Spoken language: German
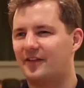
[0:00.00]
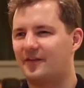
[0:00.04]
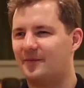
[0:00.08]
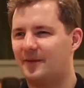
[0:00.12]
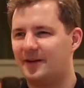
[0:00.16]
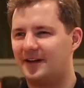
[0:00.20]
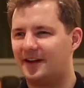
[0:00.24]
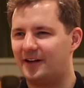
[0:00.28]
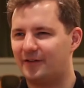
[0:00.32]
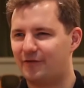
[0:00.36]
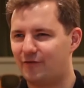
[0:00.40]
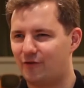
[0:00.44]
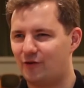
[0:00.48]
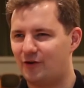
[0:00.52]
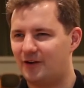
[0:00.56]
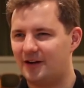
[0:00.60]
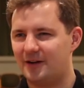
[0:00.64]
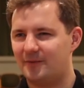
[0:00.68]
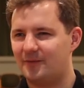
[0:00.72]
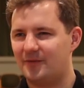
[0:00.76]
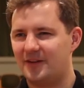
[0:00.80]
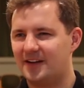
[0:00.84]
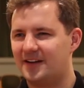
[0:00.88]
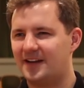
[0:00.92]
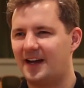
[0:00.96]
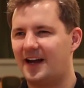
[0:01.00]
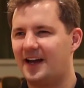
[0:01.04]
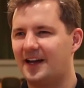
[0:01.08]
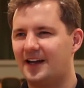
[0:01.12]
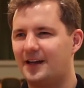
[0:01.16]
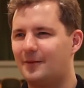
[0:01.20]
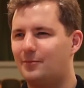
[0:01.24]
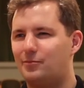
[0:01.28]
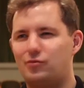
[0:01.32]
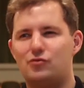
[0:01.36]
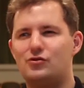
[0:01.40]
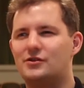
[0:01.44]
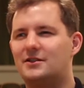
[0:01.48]
was man davor im Detail
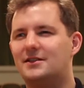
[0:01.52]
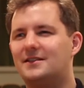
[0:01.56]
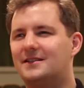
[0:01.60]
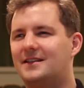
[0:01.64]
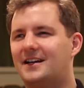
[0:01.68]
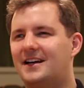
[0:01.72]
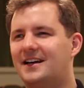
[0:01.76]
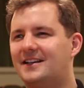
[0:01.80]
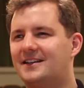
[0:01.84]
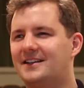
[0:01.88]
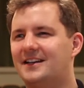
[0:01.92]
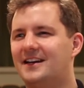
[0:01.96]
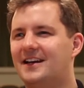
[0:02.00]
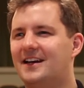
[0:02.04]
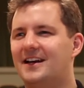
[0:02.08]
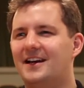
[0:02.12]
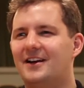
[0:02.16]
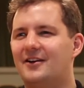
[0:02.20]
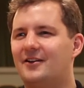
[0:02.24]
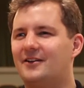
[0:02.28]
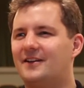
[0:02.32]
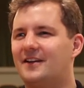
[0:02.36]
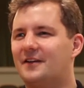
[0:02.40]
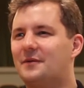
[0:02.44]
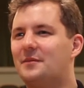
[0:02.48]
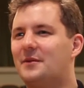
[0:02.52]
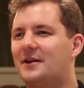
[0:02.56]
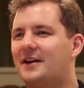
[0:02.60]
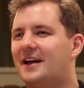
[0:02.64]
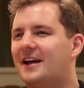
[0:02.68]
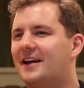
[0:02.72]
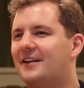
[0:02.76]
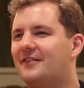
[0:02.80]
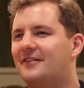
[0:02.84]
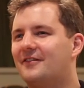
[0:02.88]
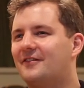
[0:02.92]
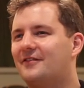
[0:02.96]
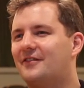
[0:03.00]
gepuzzelt hat und dass man
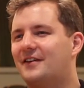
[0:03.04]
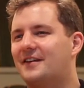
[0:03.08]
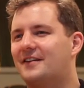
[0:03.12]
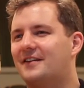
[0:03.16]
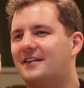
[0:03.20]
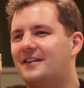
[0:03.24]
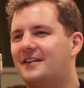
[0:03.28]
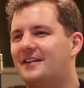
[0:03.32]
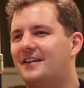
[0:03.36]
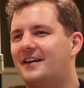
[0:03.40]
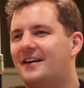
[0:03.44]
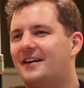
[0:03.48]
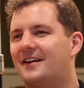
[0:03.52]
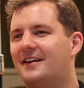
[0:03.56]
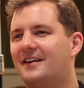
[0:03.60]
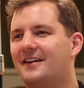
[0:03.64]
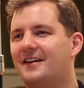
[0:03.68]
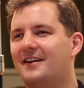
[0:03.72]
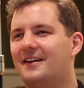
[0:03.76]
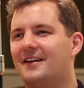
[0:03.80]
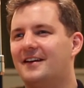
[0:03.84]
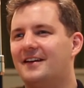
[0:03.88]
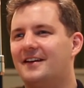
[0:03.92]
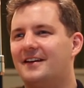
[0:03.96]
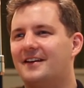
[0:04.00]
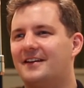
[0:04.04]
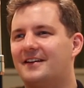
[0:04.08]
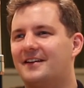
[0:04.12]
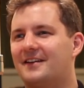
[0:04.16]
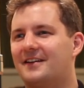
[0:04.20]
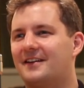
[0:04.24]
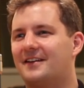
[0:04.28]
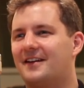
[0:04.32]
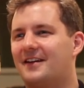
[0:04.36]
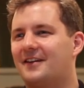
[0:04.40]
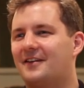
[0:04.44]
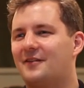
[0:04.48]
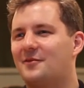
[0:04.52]
einfach sich der
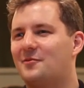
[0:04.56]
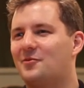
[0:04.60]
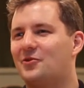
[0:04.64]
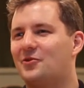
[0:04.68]
ganz